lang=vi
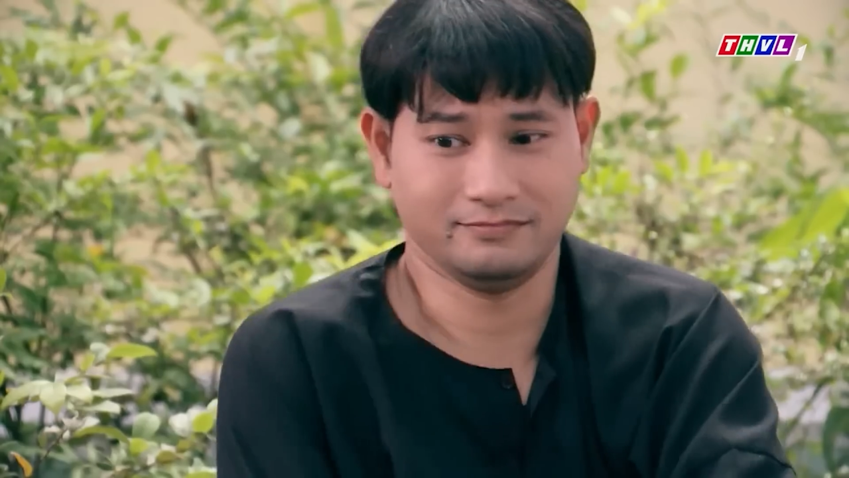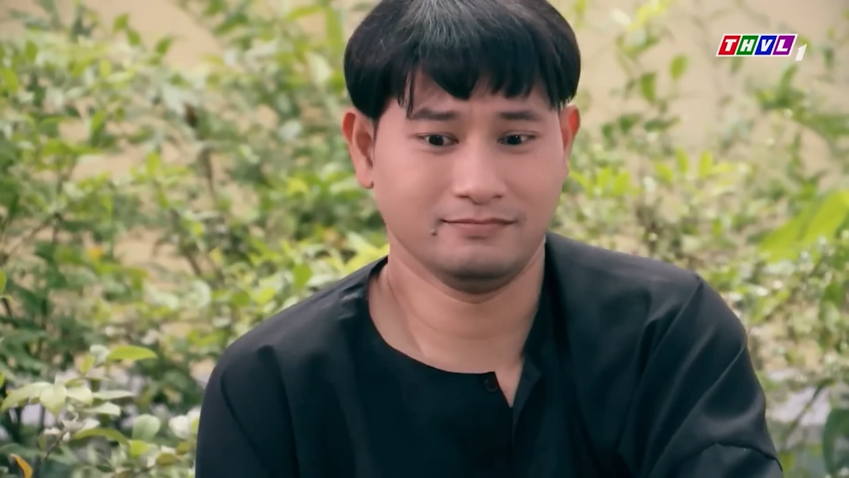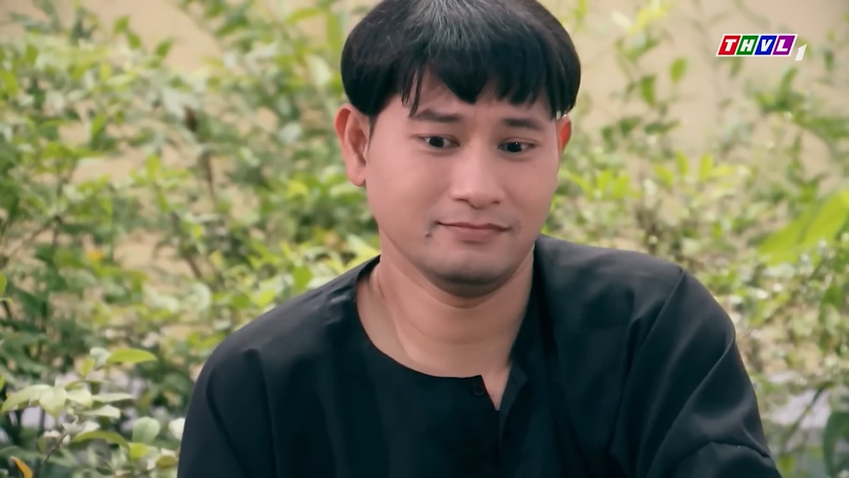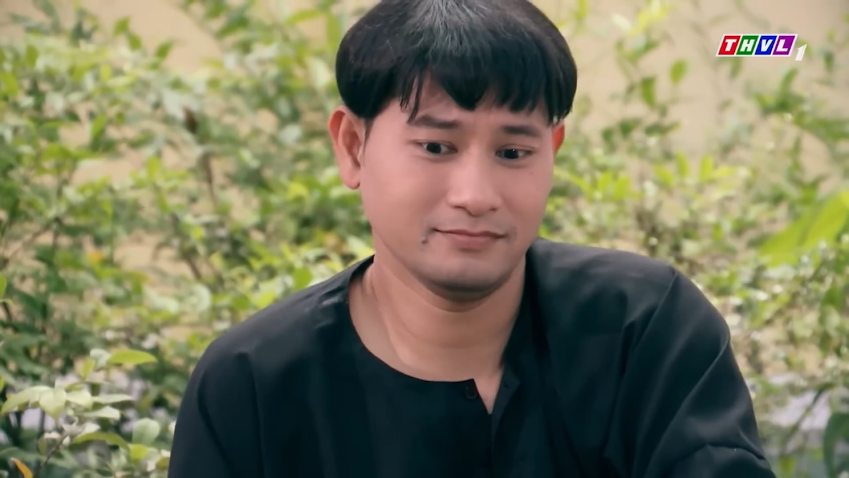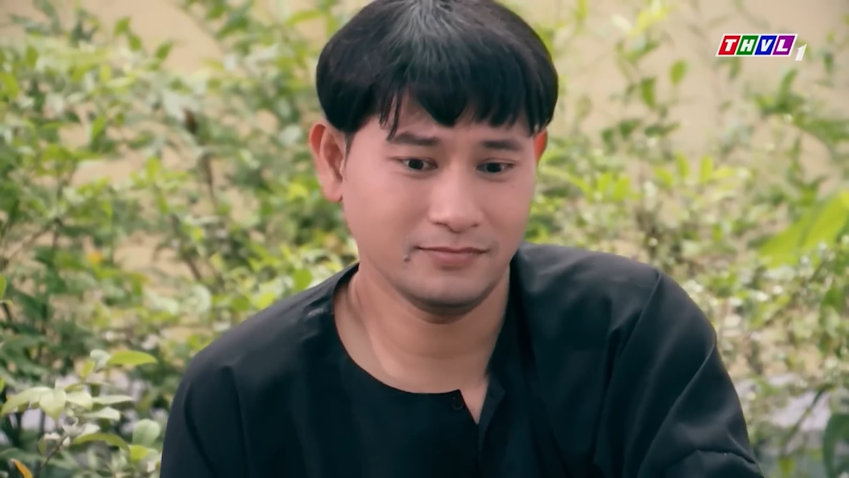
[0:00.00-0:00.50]
ừ
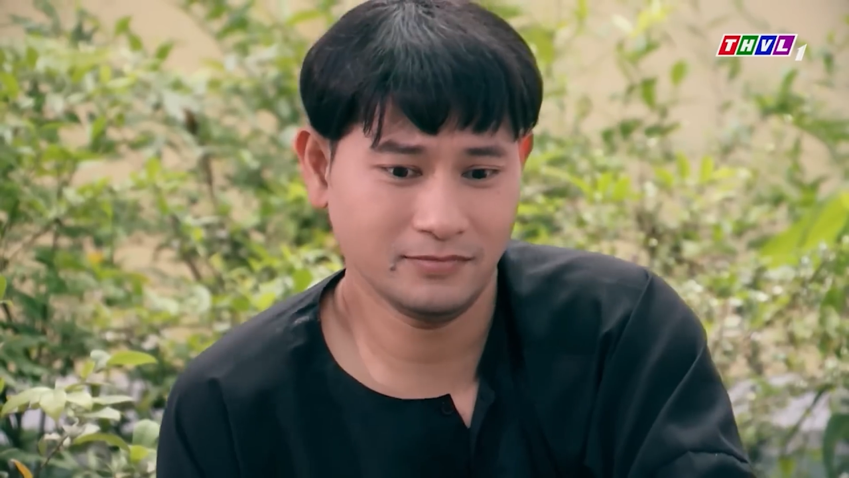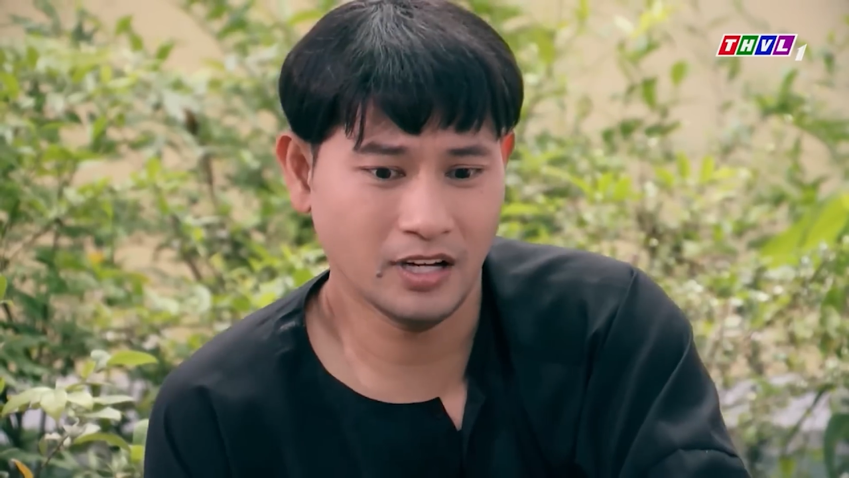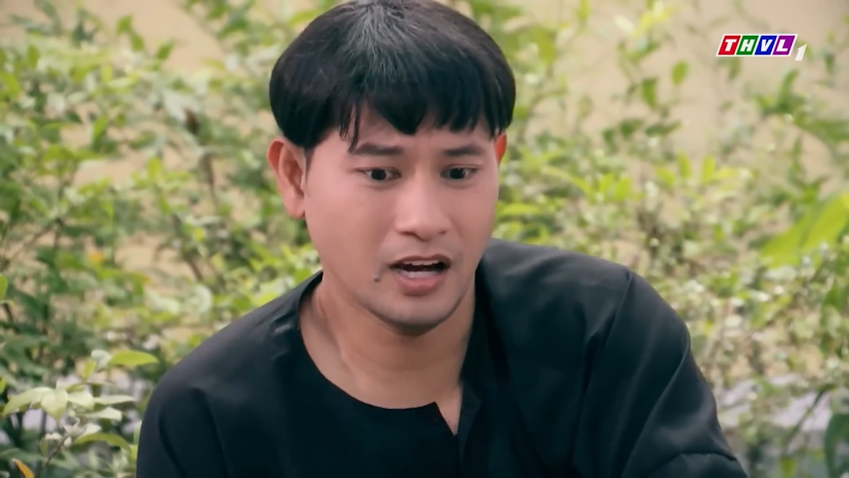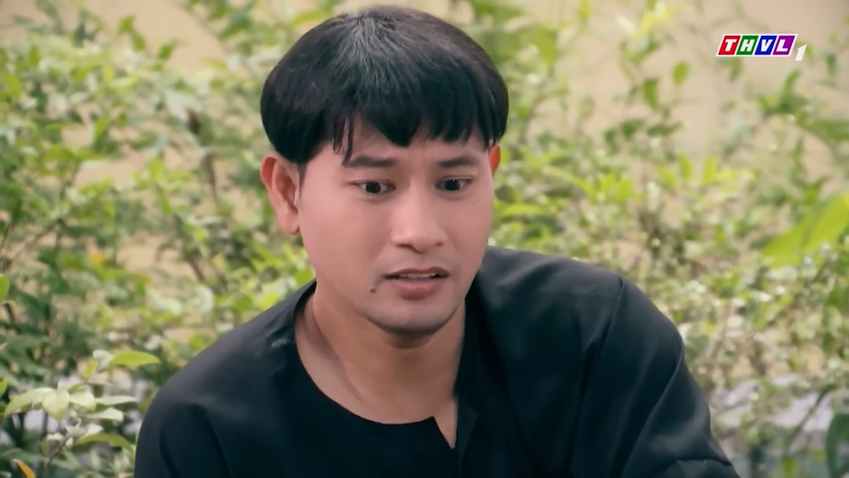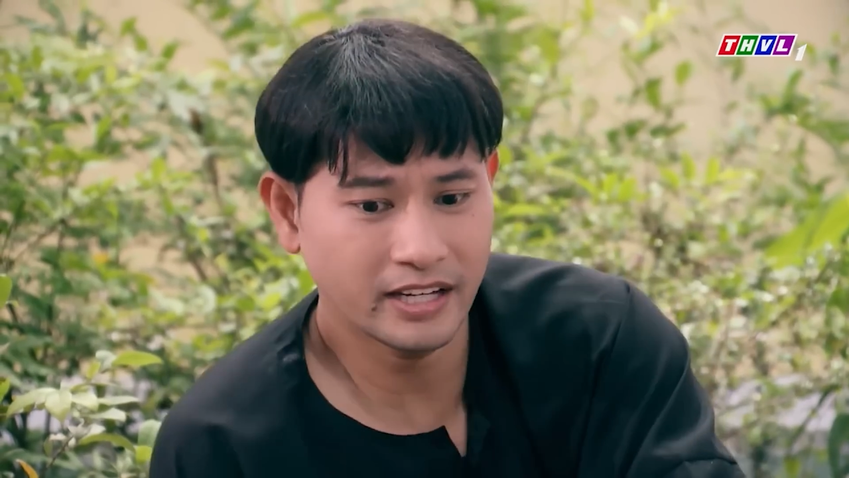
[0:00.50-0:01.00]

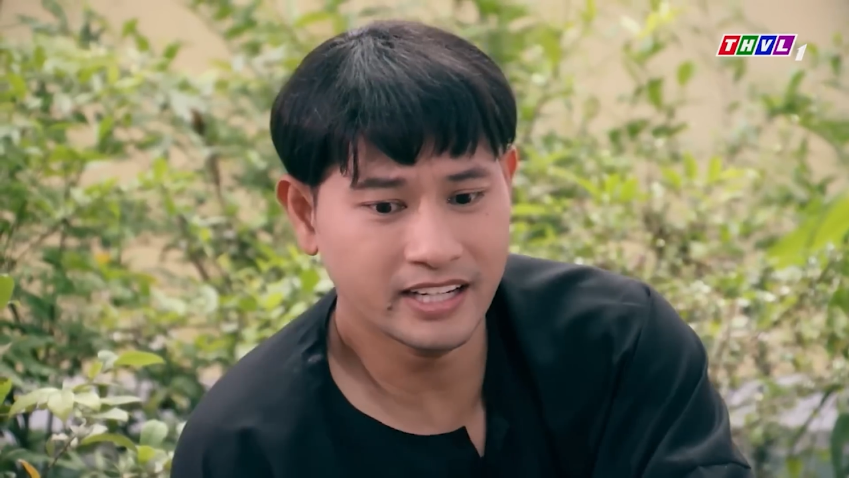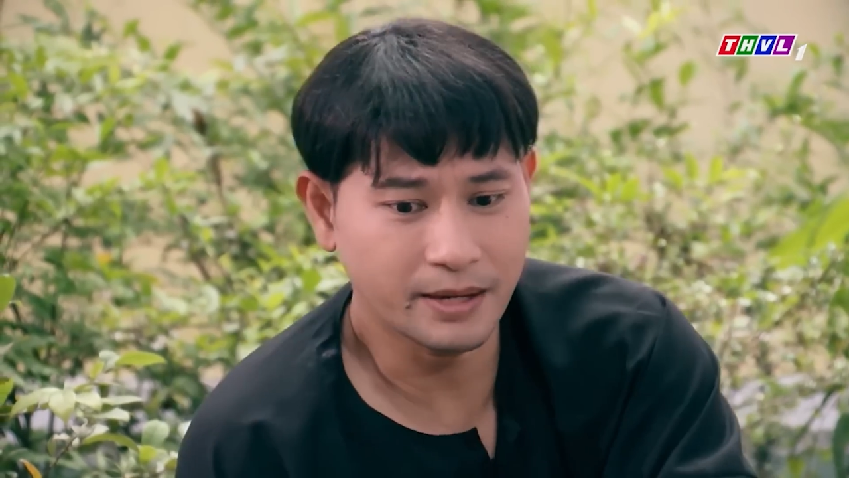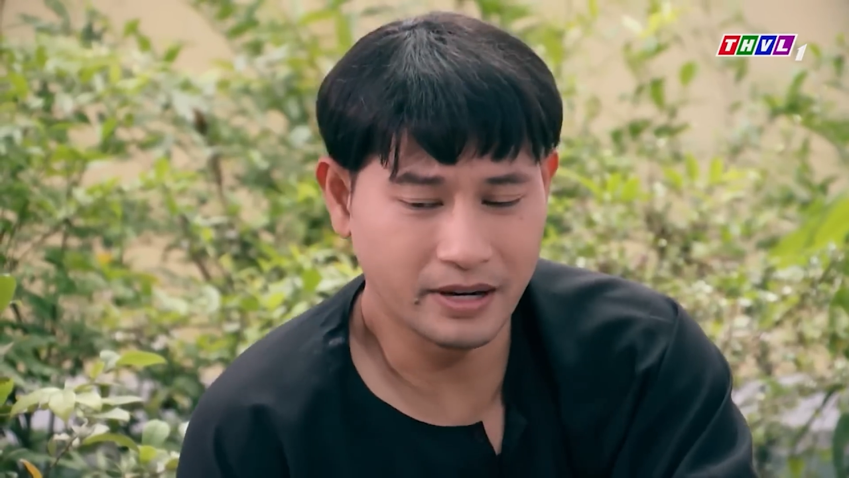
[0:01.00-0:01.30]
lỡ lén gặp